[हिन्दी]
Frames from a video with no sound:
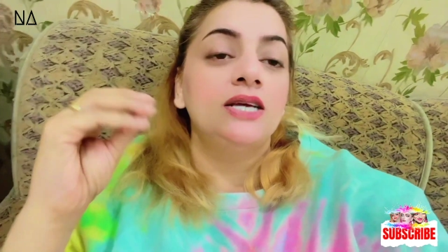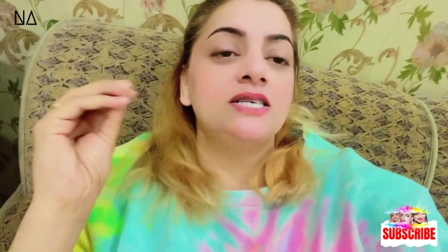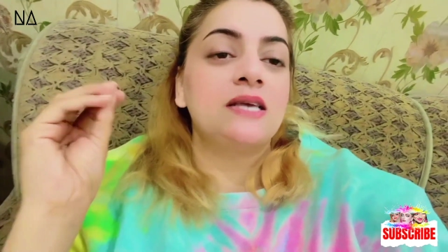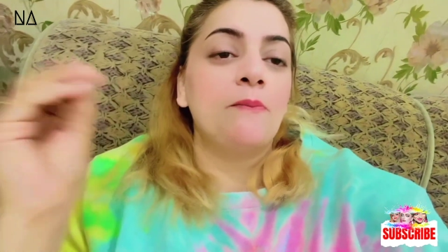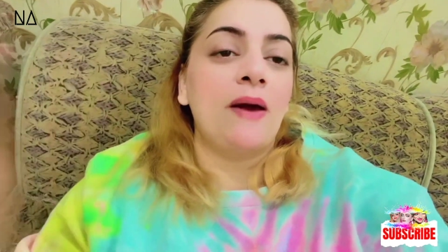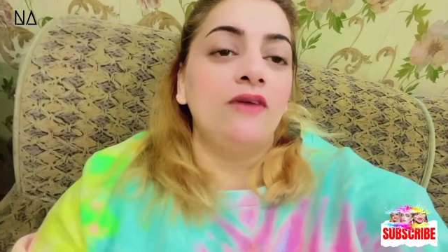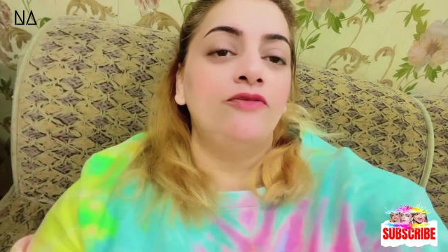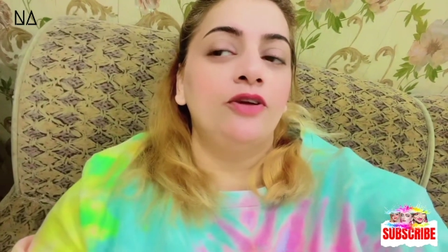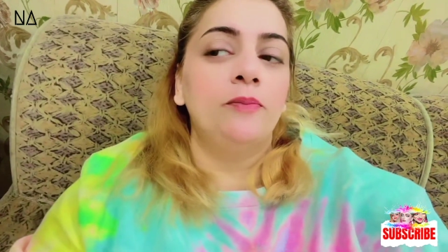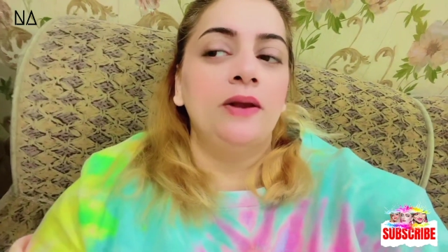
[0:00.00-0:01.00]
इसके
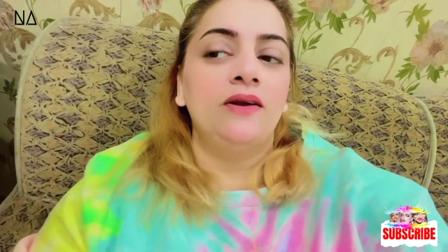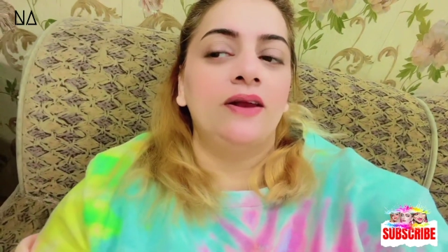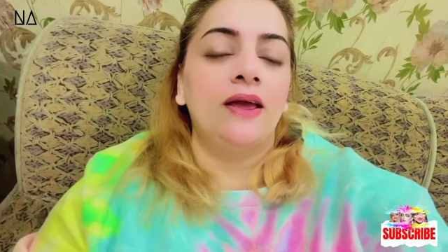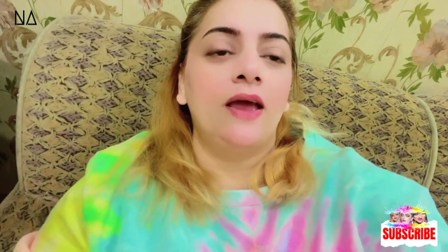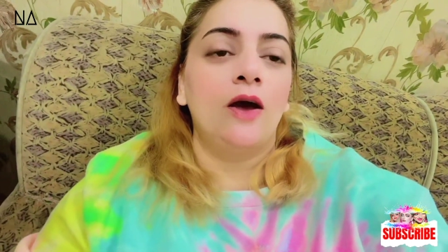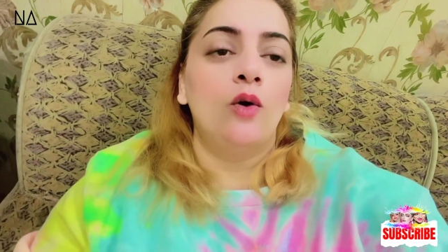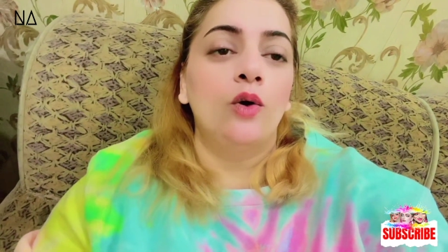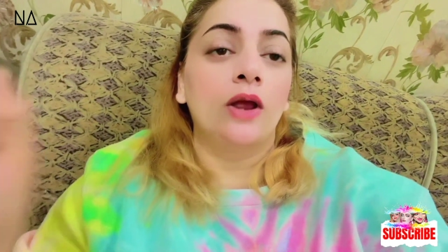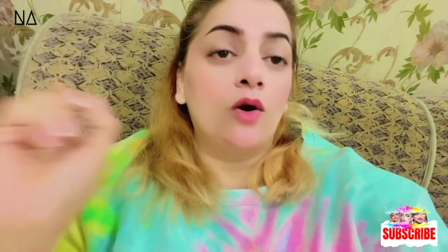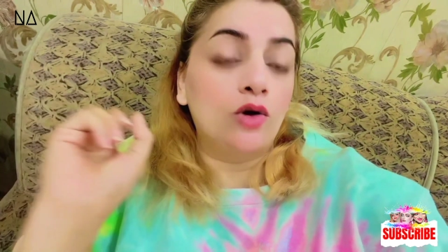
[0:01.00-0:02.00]
बेनिफिट मिल रहे हैं
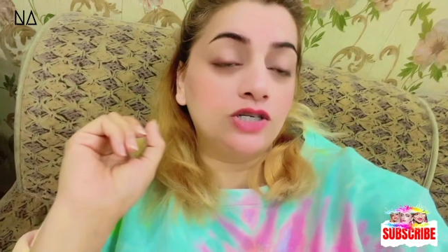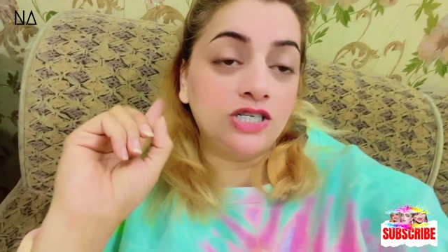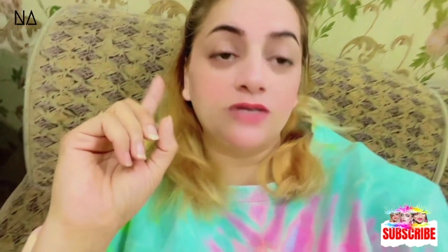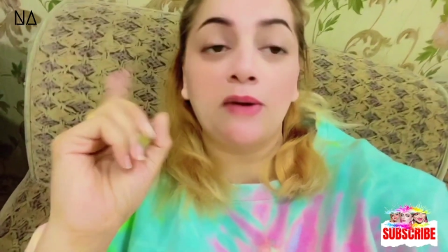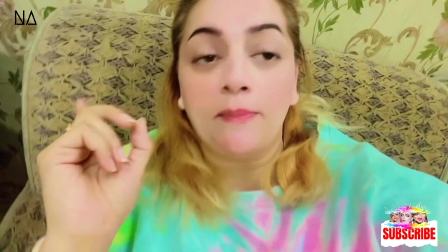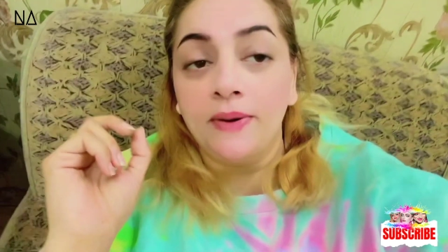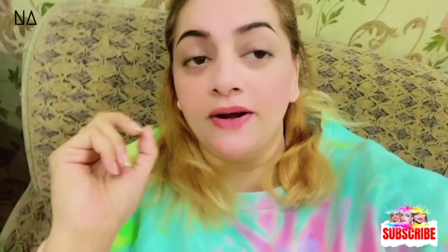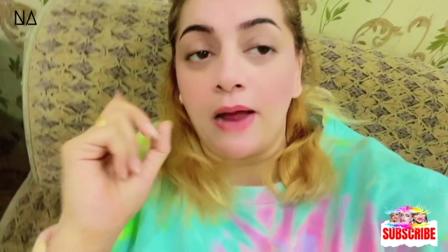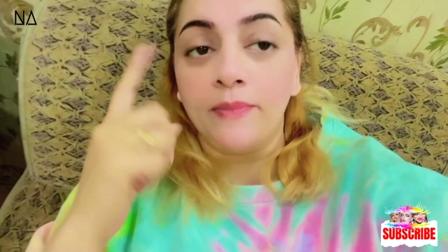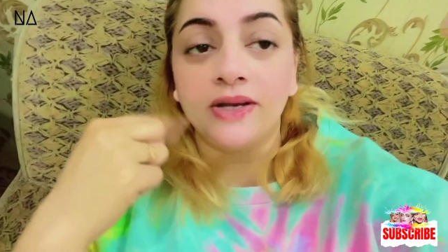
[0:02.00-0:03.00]
और एक और चीज़ मैं अपने
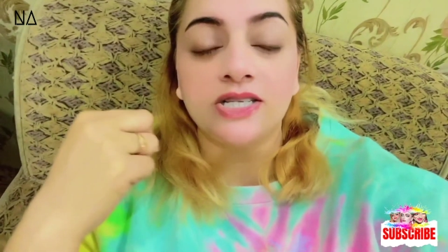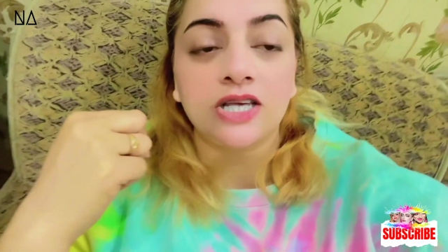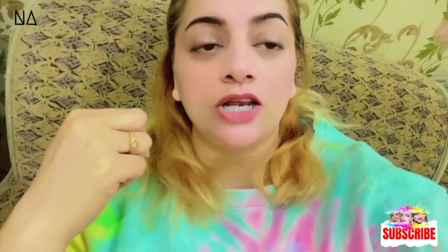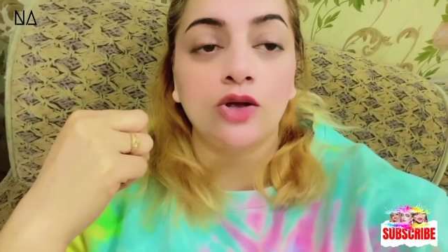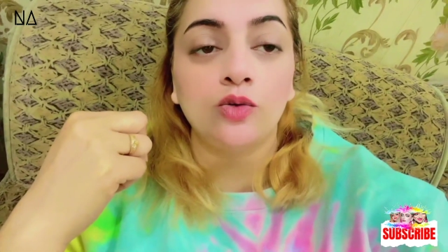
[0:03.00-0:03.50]
डायबिटीज़ के लिए